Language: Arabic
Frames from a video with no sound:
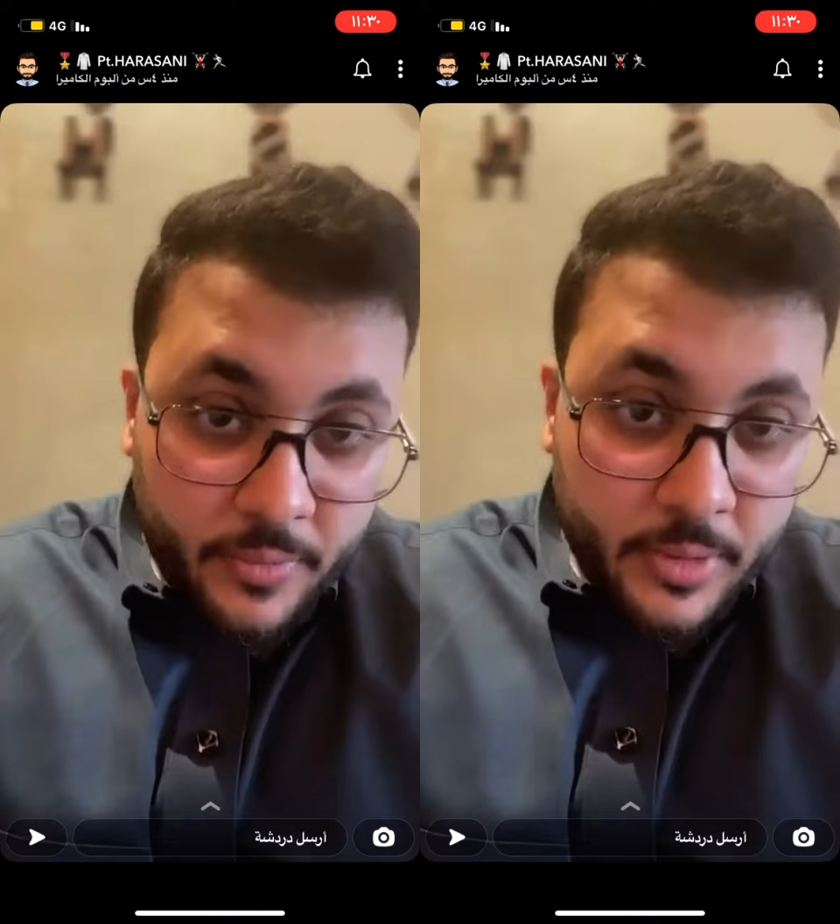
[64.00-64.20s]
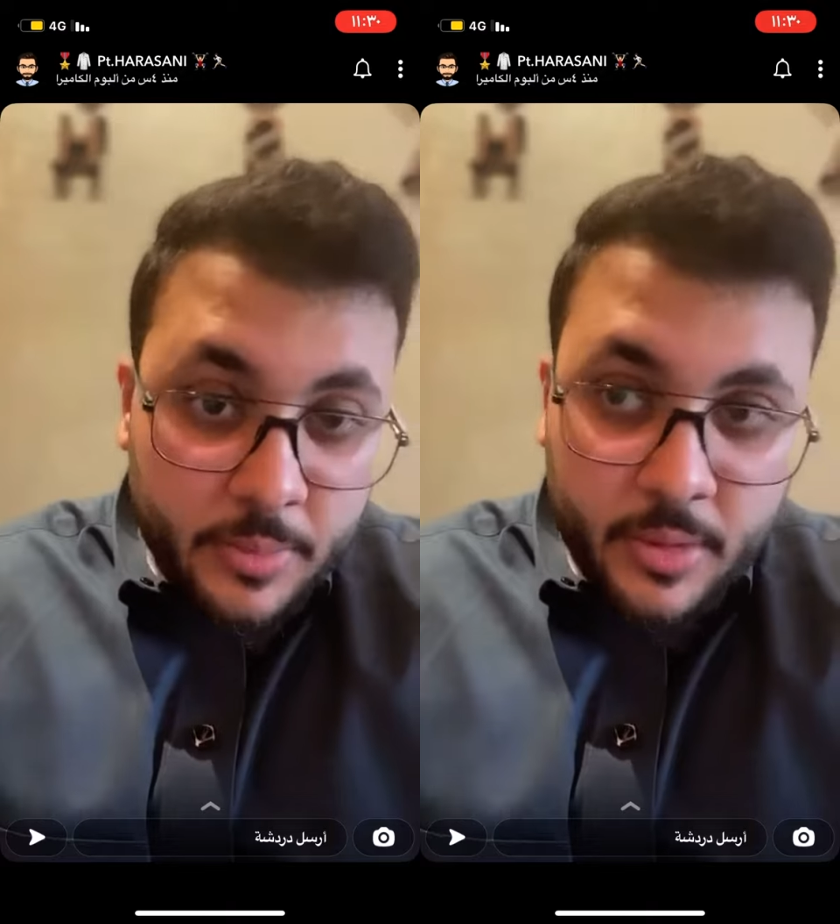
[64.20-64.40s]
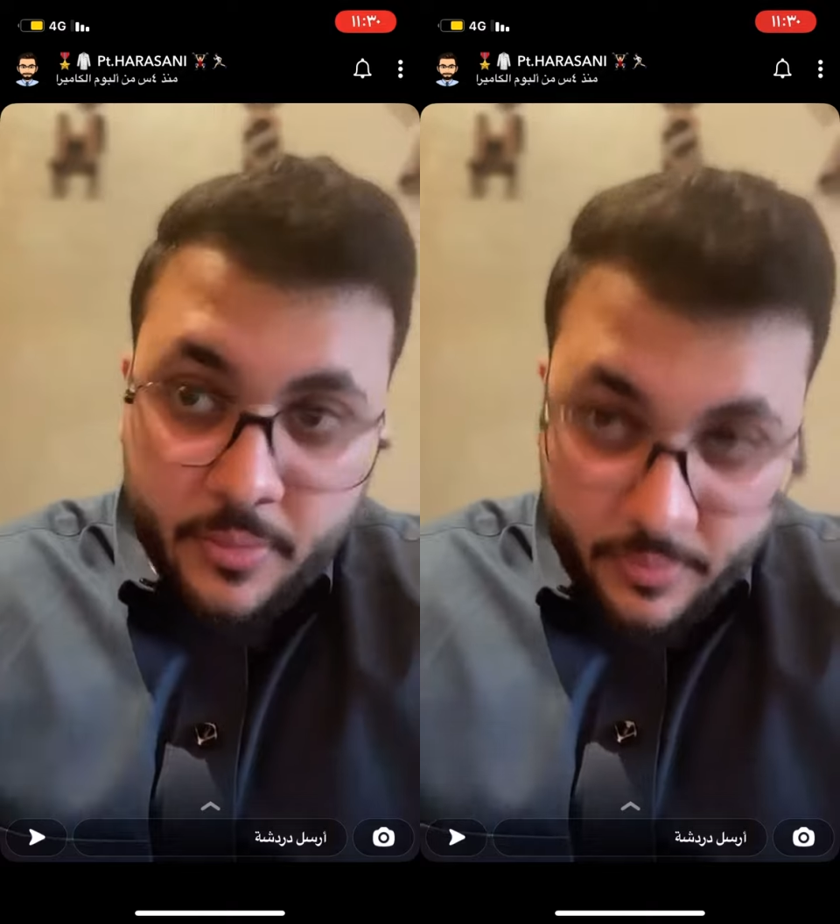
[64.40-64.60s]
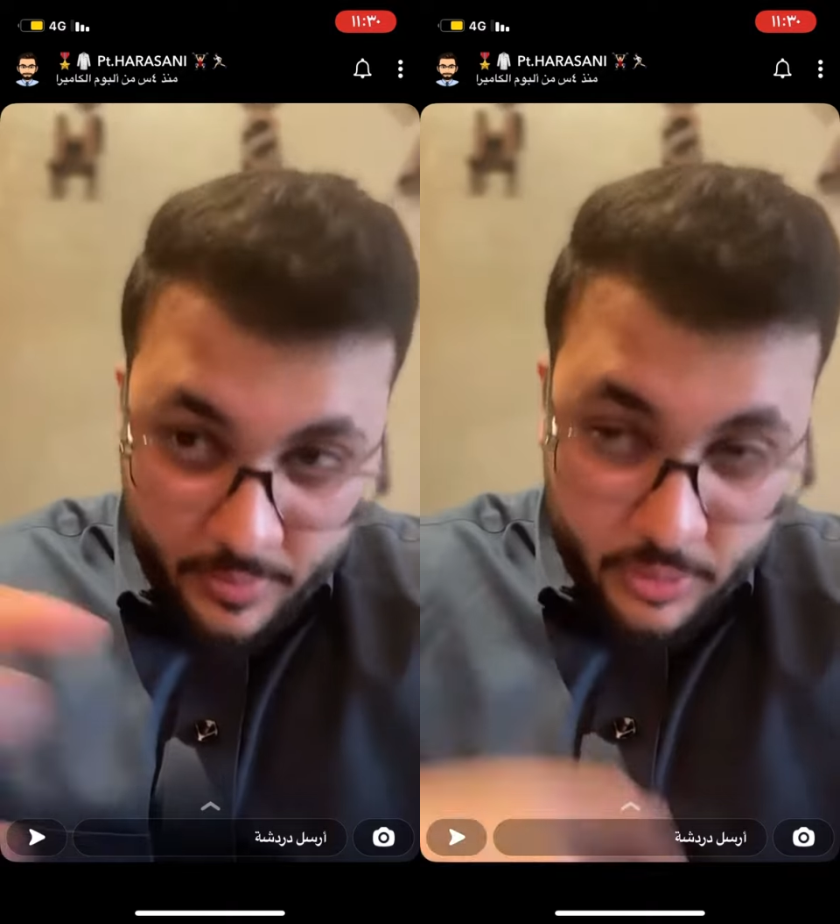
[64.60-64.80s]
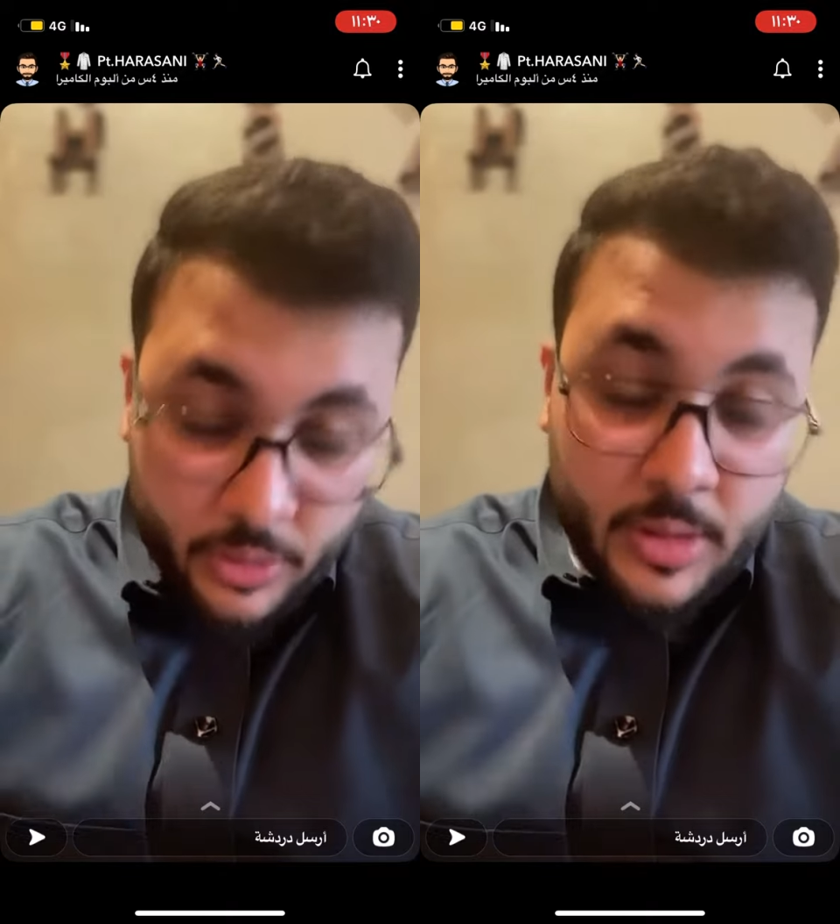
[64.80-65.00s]
في جسمك في
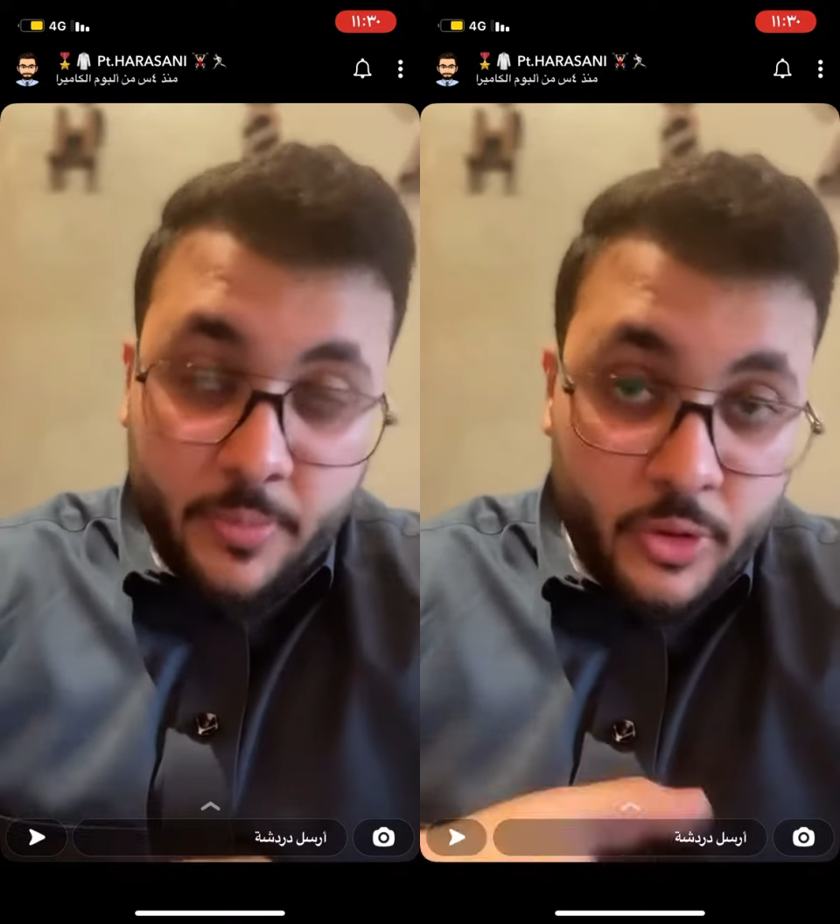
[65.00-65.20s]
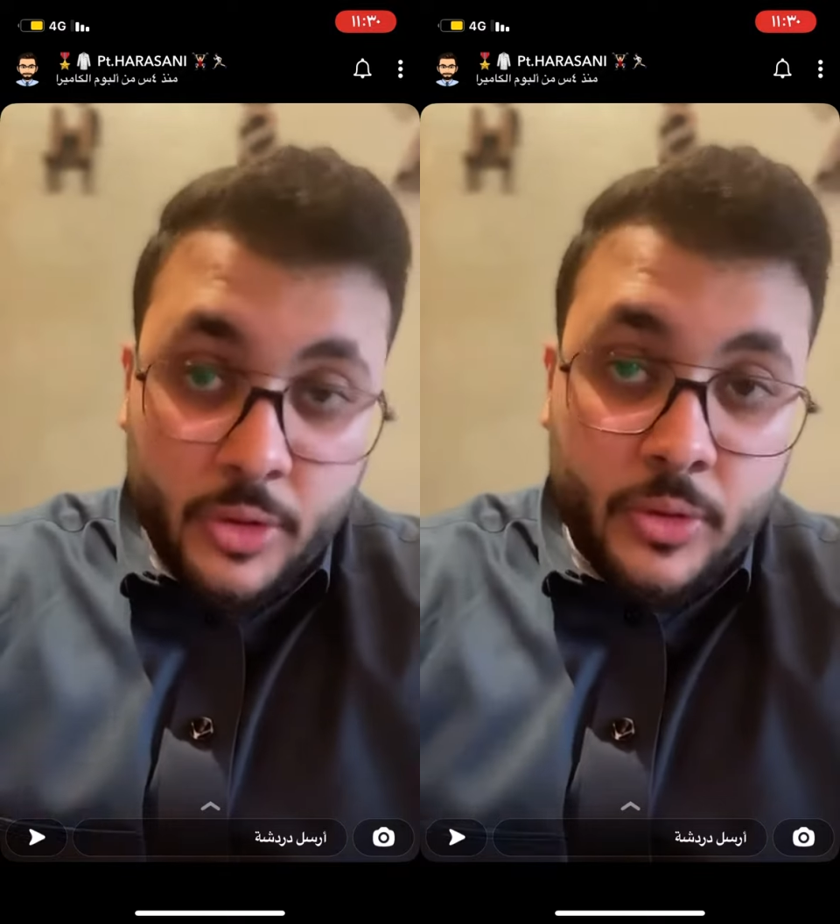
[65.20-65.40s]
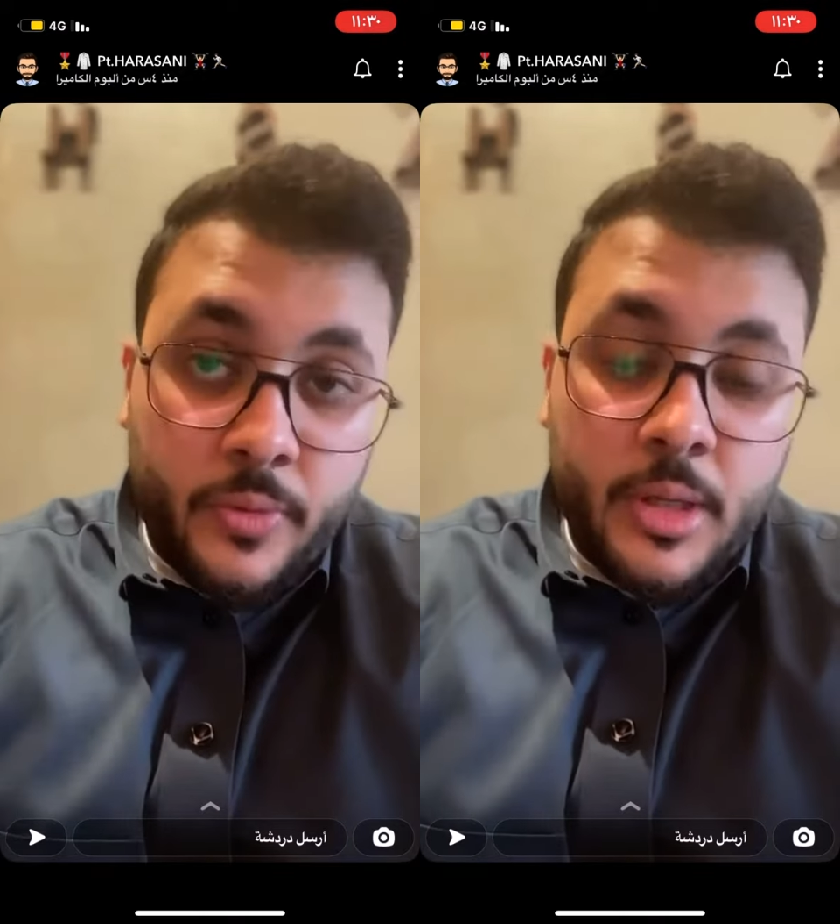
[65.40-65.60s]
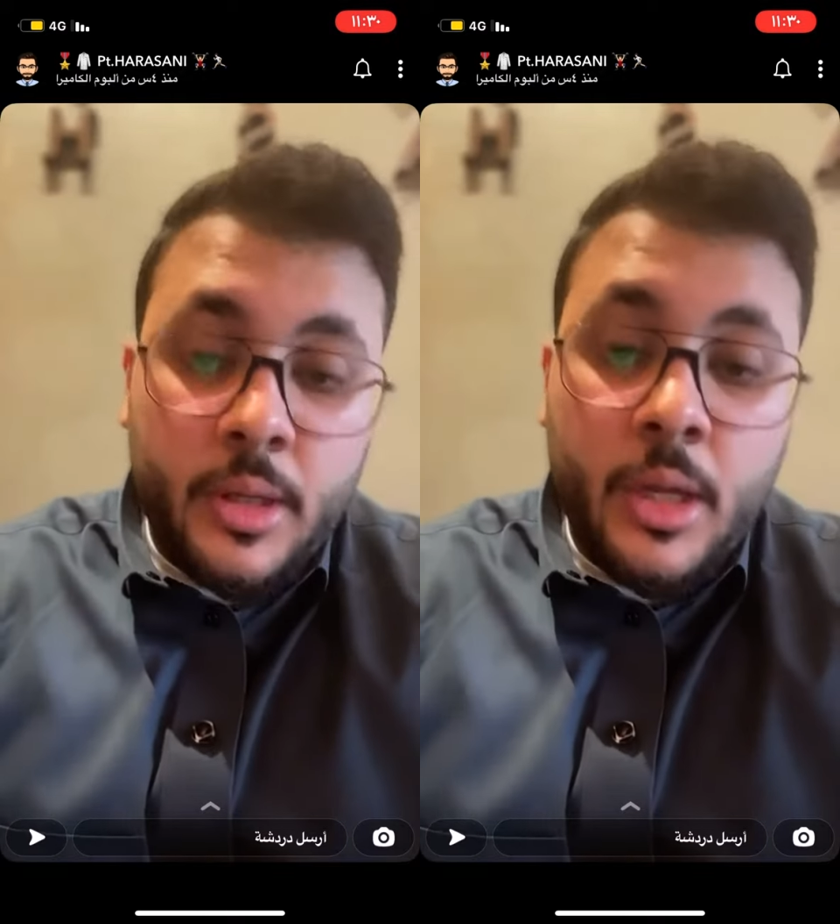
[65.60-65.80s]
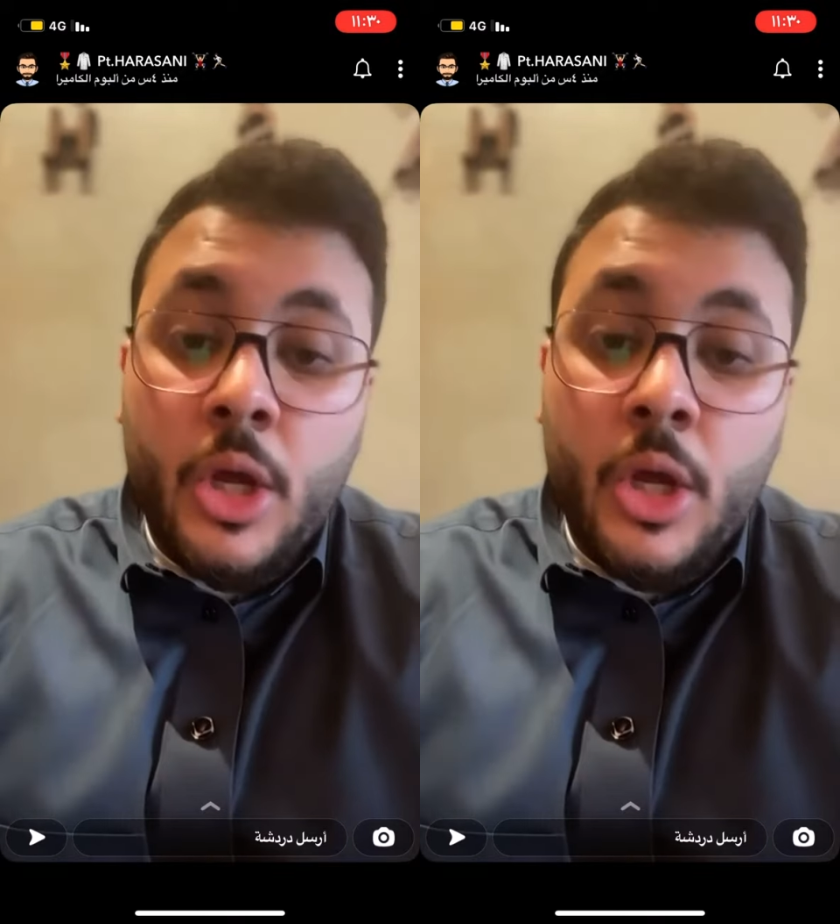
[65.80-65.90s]
الجزء في الجزء السفلي